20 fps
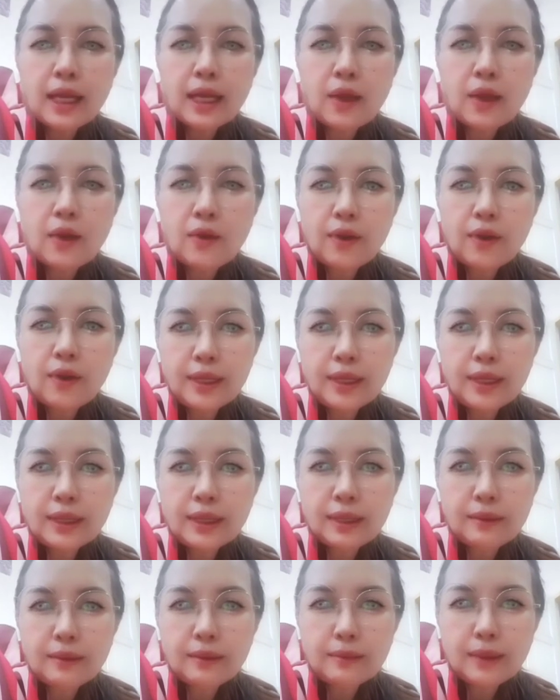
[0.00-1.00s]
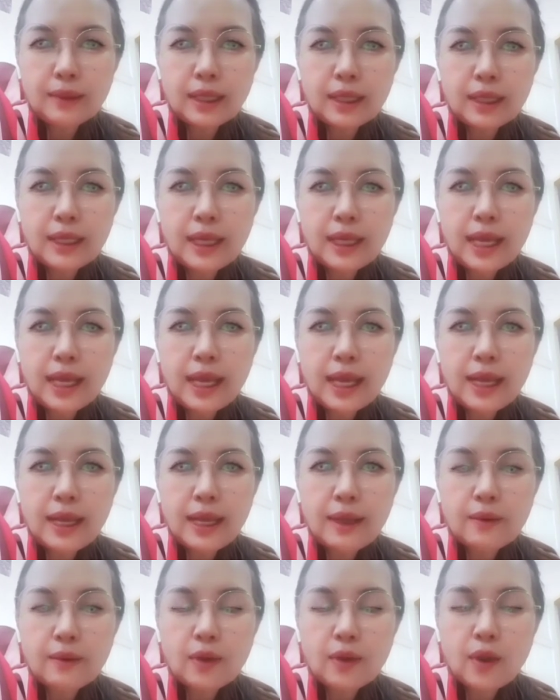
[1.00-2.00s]
ขอให้ถึงเมืองแก้
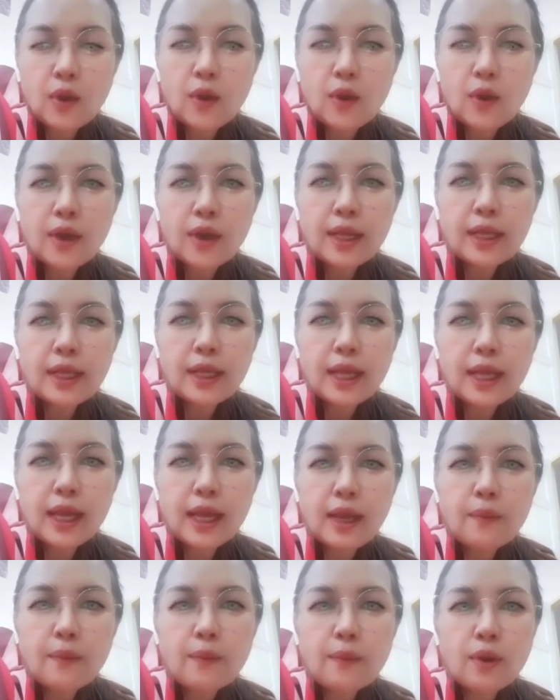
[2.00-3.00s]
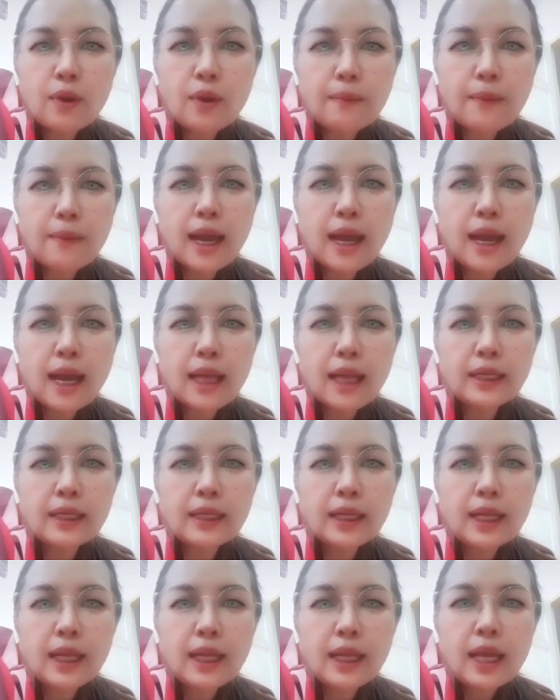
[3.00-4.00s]
ว ขอให้แค้วปวงมาร
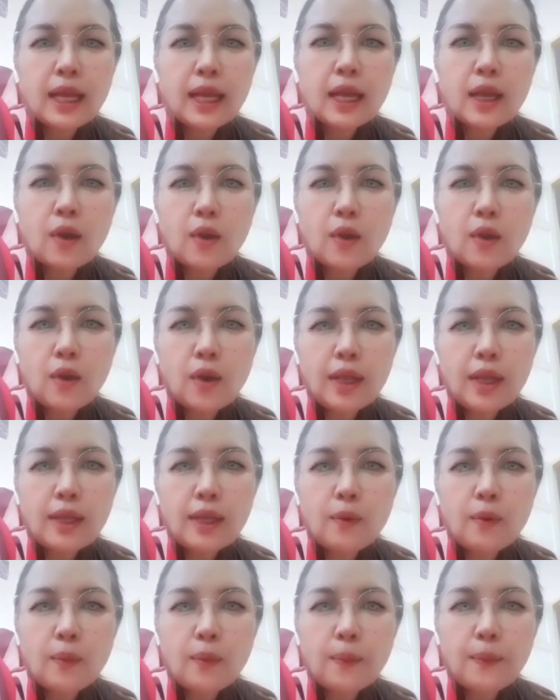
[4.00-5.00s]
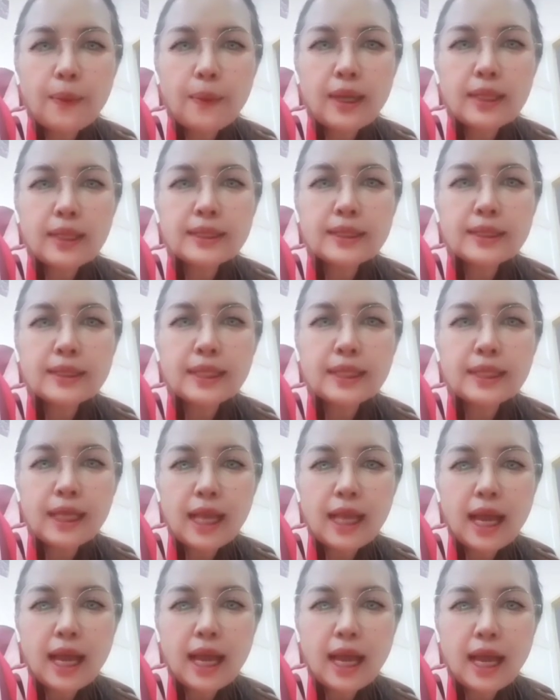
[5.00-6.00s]
ขอให้พบพระศรี
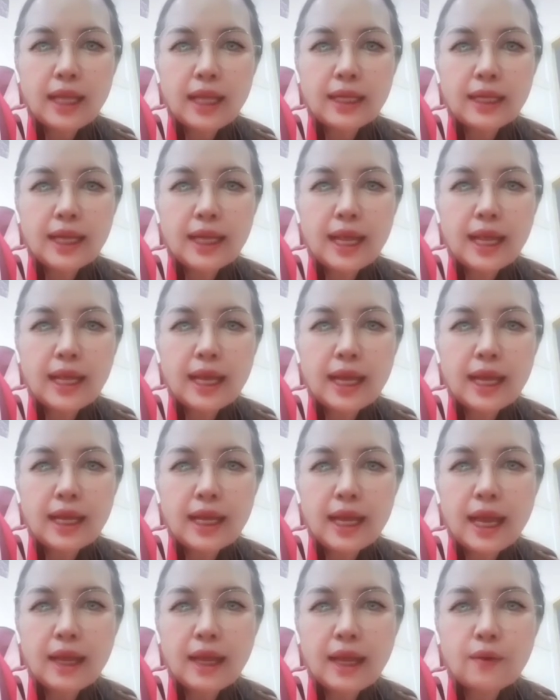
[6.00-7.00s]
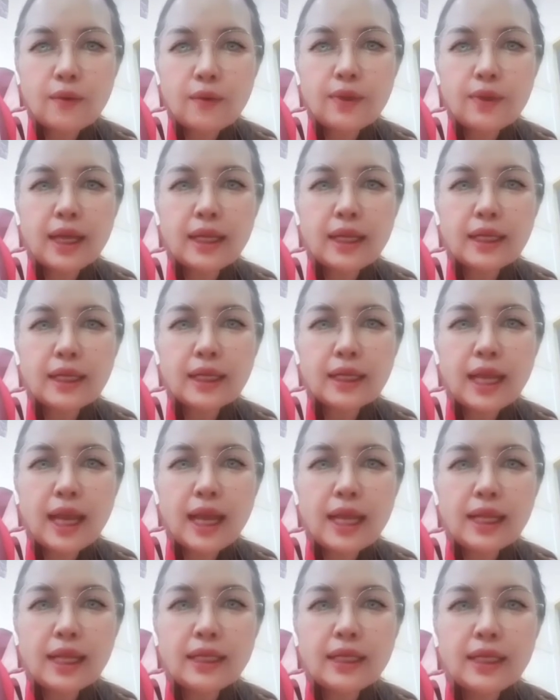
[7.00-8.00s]
อาน ในอนาคตอันใก
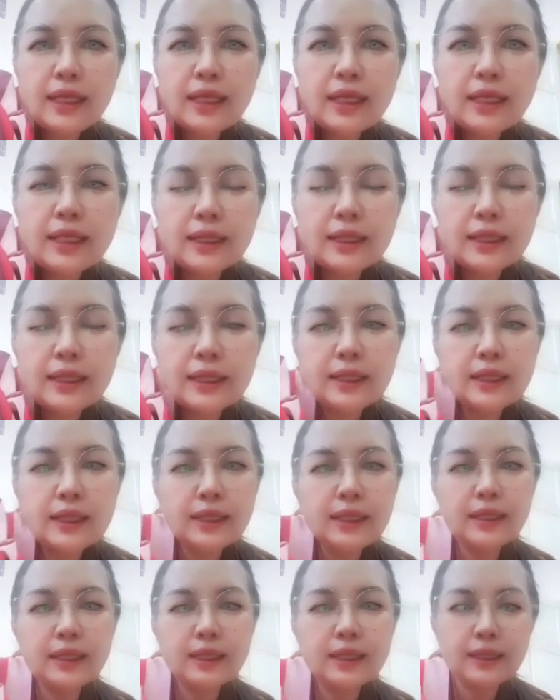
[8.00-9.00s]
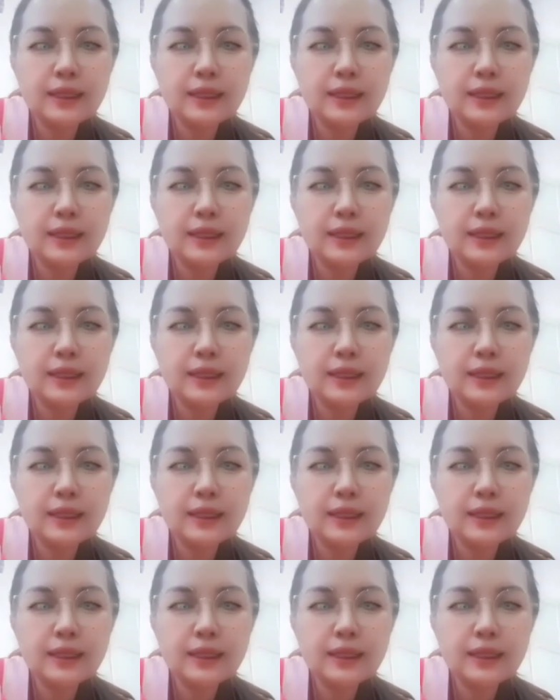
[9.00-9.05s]
ล้นี้เทิน